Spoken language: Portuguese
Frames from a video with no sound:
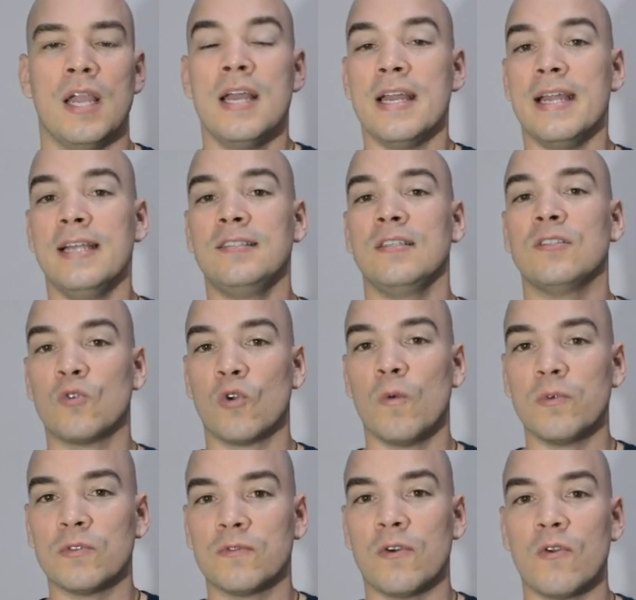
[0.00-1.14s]
Esses
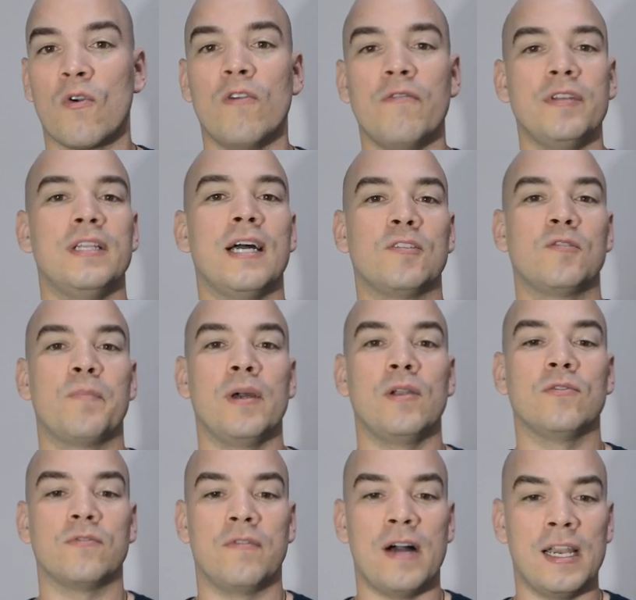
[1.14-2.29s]
grupos foram convidados
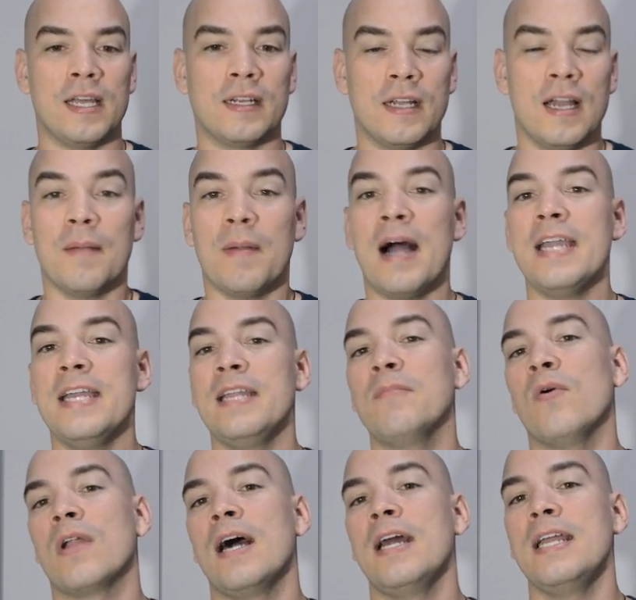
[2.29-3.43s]
pelos Valar a irem
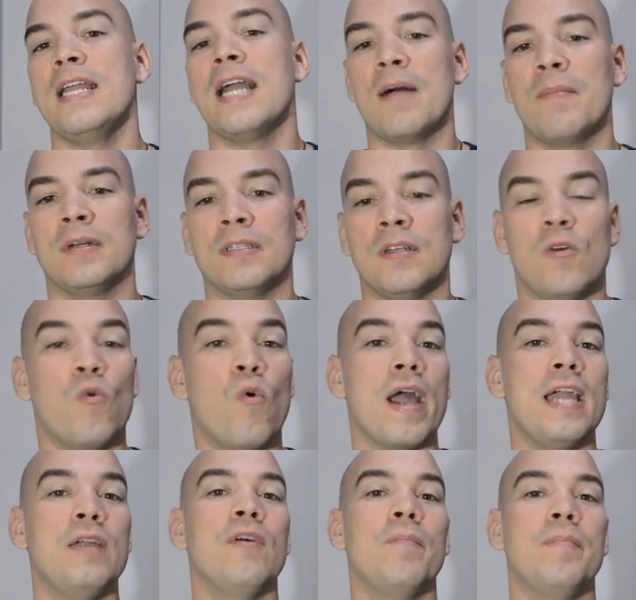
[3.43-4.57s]
morar em Aman, o
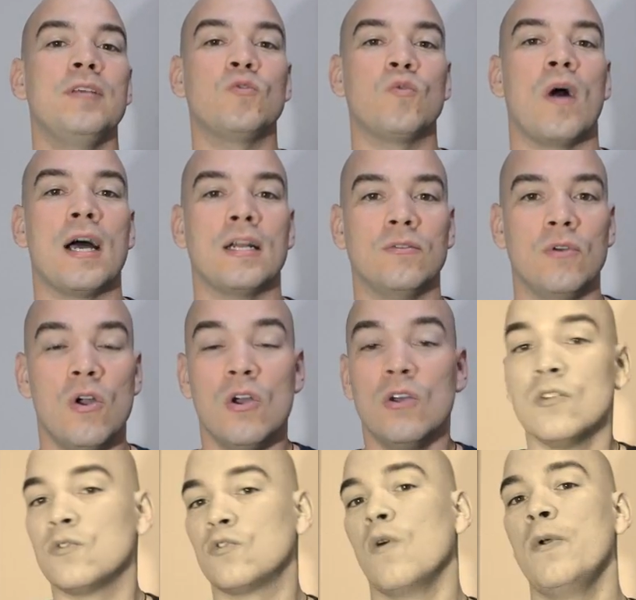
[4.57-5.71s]
Reino Abençoado,
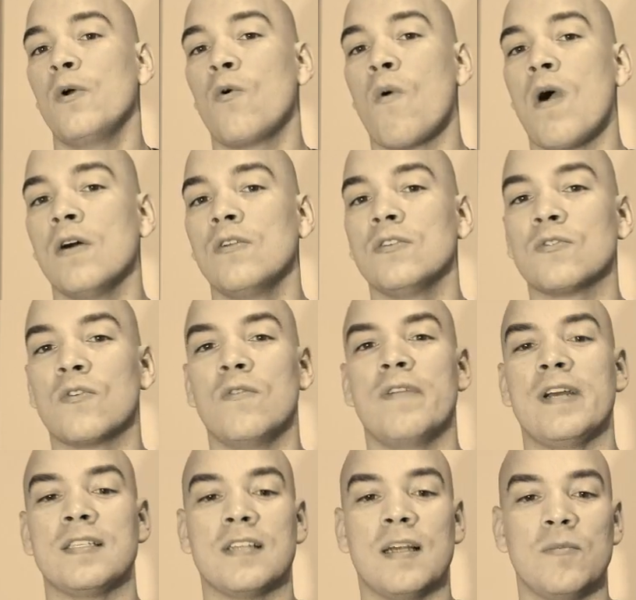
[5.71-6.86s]
sobre o qual nós
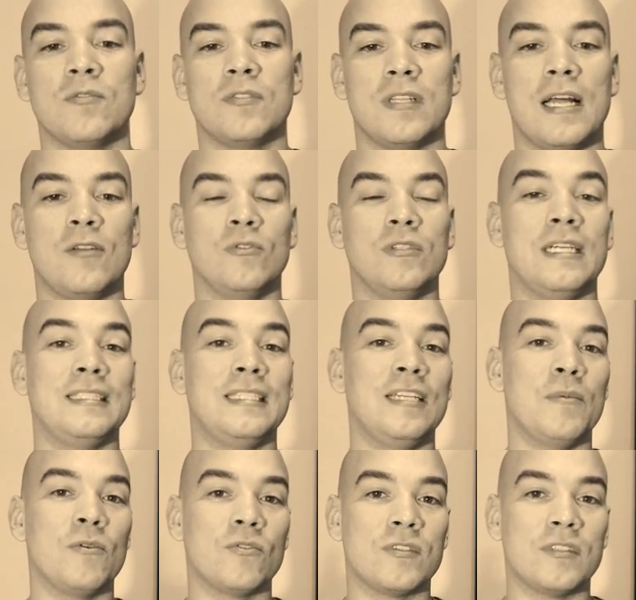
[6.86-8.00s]
conversamos lá no TT
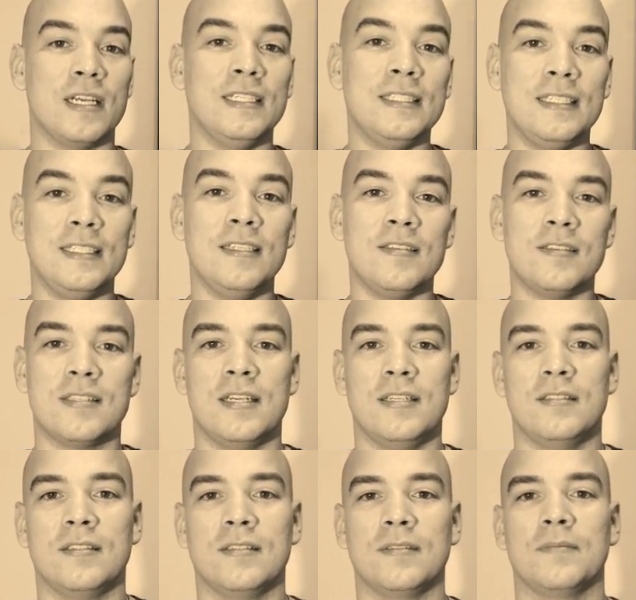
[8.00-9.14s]
número
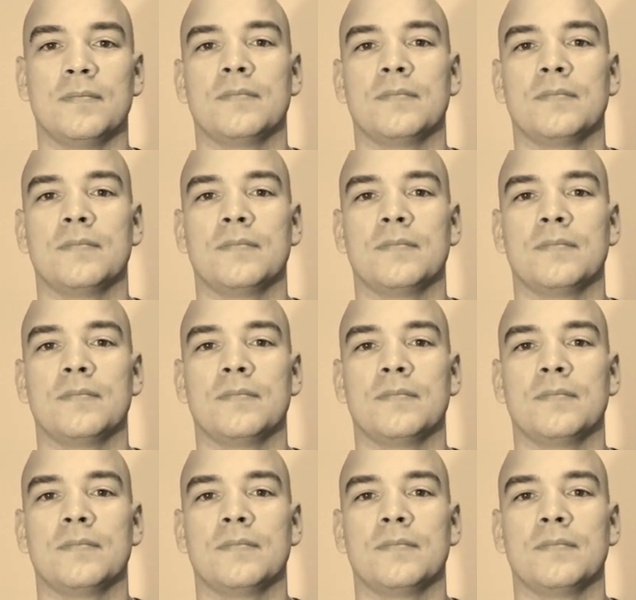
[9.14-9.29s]
136.